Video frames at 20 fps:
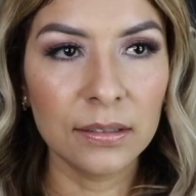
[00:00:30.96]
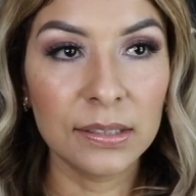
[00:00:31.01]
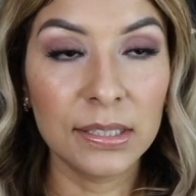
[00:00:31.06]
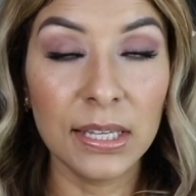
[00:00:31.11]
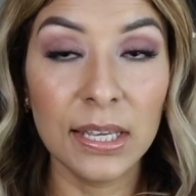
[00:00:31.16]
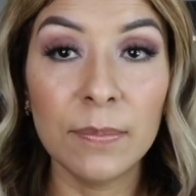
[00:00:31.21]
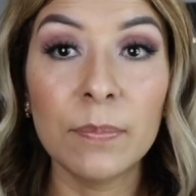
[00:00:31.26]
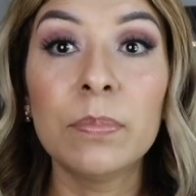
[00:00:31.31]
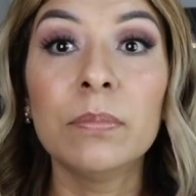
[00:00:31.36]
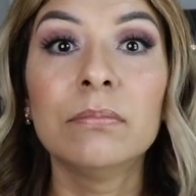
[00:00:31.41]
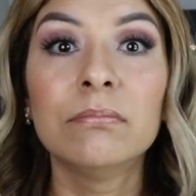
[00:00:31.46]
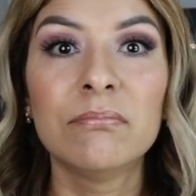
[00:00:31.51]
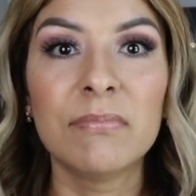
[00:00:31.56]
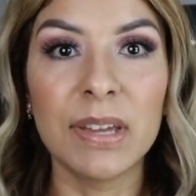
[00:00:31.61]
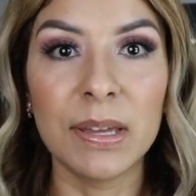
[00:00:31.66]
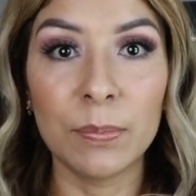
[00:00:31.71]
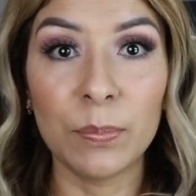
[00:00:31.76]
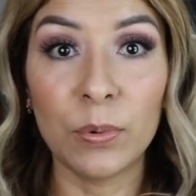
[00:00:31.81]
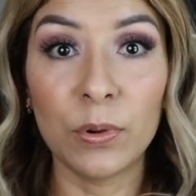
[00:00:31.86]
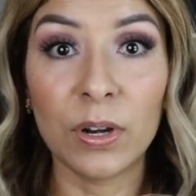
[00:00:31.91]
sí,
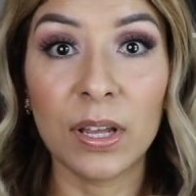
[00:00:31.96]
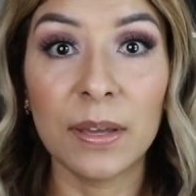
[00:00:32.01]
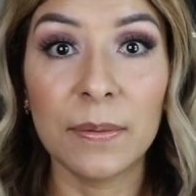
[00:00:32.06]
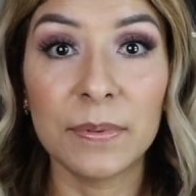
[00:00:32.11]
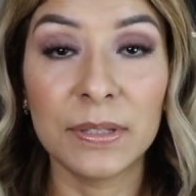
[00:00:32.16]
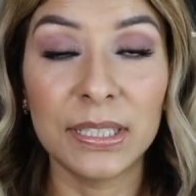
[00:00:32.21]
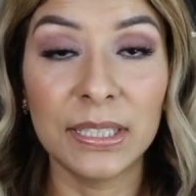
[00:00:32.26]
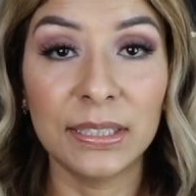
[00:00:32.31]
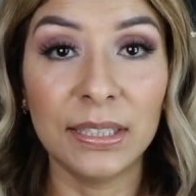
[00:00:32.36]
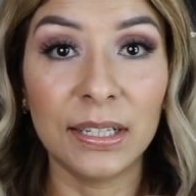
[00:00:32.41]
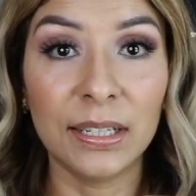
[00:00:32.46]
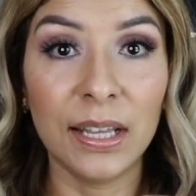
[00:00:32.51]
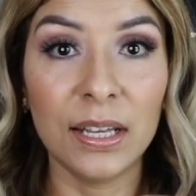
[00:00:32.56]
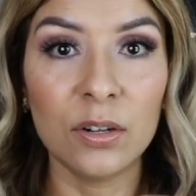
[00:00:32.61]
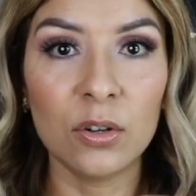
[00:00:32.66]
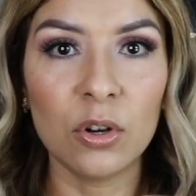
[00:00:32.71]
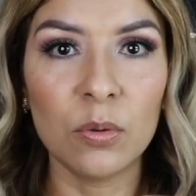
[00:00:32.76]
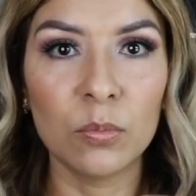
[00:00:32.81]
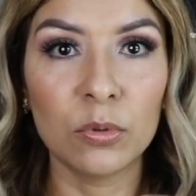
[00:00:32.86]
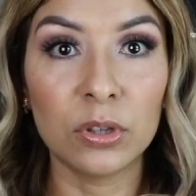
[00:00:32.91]
porque se
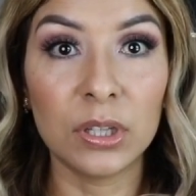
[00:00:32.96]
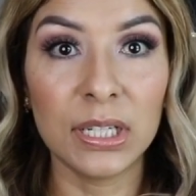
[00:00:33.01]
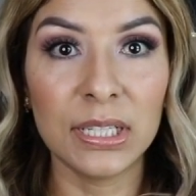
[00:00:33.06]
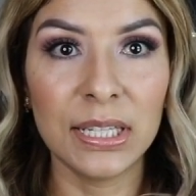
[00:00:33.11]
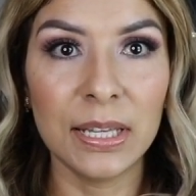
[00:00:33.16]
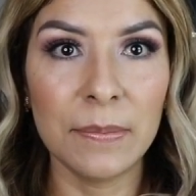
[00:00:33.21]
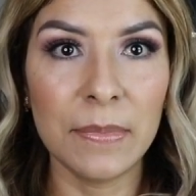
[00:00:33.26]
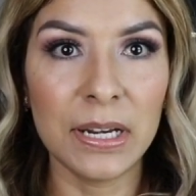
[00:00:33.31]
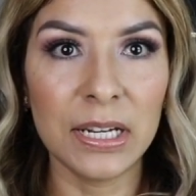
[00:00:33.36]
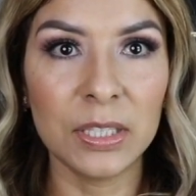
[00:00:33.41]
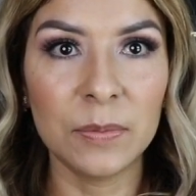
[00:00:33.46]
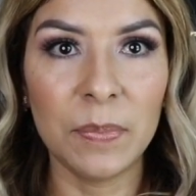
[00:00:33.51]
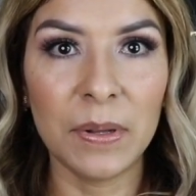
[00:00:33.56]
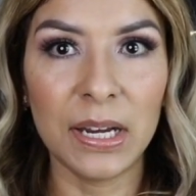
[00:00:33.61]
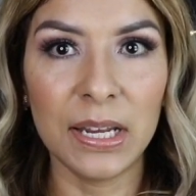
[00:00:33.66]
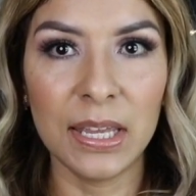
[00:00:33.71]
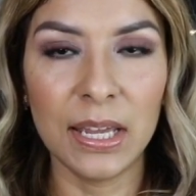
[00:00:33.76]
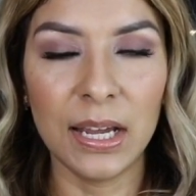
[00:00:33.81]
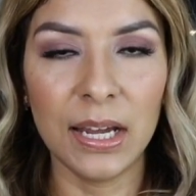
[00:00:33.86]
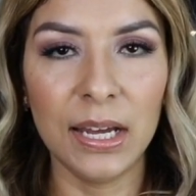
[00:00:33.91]
tardaron como tres semanas
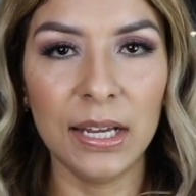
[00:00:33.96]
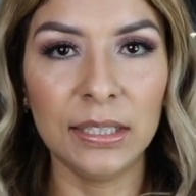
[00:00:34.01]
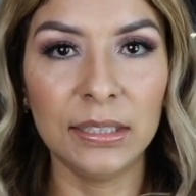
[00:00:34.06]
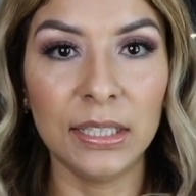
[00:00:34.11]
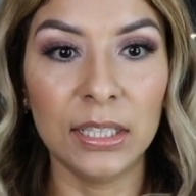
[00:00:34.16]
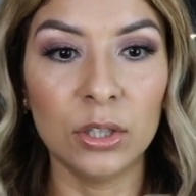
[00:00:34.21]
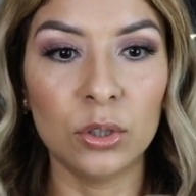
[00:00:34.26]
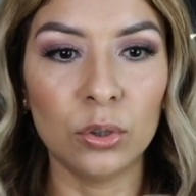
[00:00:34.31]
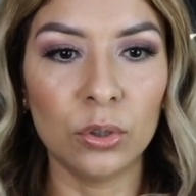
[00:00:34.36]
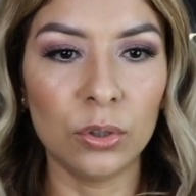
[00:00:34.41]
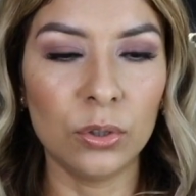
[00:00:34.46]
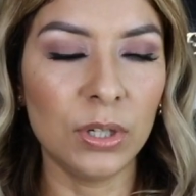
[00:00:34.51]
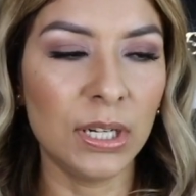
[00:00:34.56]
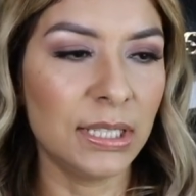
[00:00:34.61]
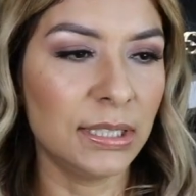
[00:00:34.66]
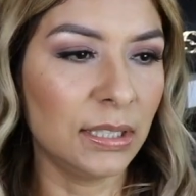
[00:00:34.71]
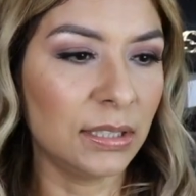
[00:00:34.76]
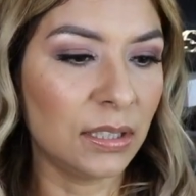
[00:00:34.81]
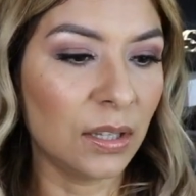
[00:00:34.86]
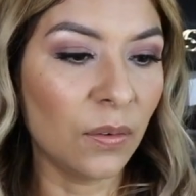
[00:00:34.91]
para llegar, tanto
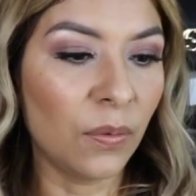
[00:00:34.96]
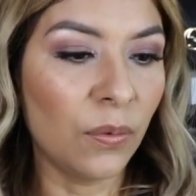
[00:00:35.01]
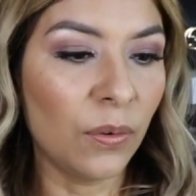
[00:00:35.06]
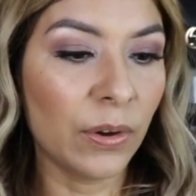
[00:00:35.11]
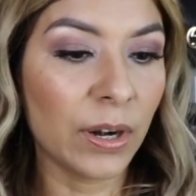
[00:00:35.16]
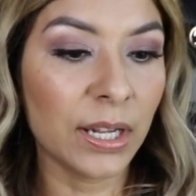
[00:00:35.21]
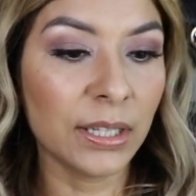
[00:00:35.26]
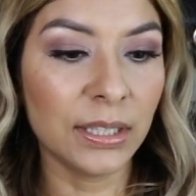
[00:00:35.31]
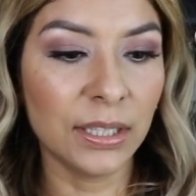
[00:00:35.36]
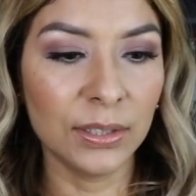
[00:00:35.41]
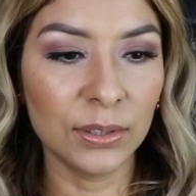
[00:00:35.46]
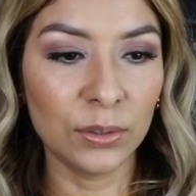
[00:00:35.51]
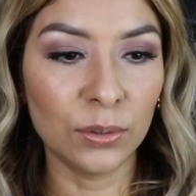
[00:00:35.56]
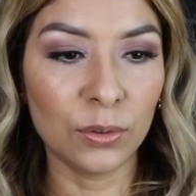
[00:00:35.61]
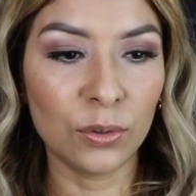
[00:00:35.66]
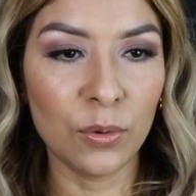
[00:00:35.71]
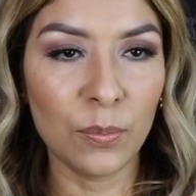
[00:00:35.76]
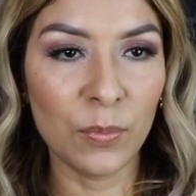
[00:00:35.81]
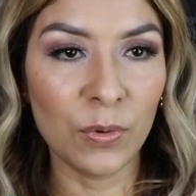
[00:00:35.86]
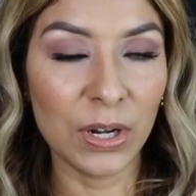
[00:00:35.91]
las de Sephora,
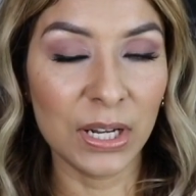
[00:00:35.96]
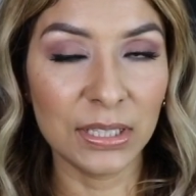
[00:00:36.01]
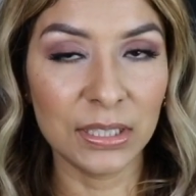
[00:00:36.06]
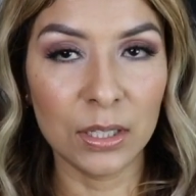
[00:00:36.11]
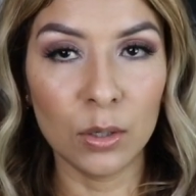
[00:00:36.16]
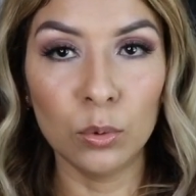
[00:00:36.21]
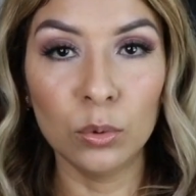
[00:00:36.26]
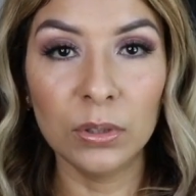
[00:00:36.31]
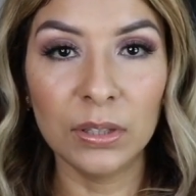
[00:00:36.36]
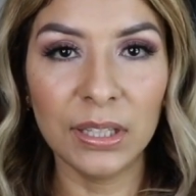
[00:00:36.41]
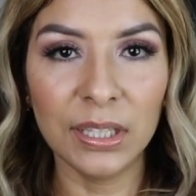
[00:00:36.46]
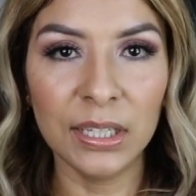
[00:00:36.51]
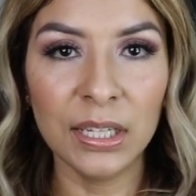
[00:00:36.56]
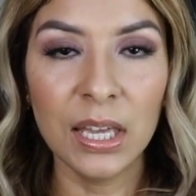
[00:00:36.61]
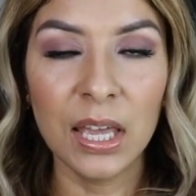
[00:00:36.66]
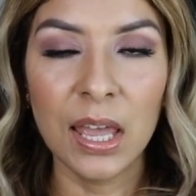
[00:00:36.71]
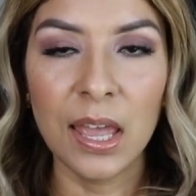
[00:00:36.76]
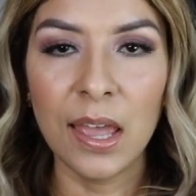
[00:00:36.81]
tanto como las de Ulta.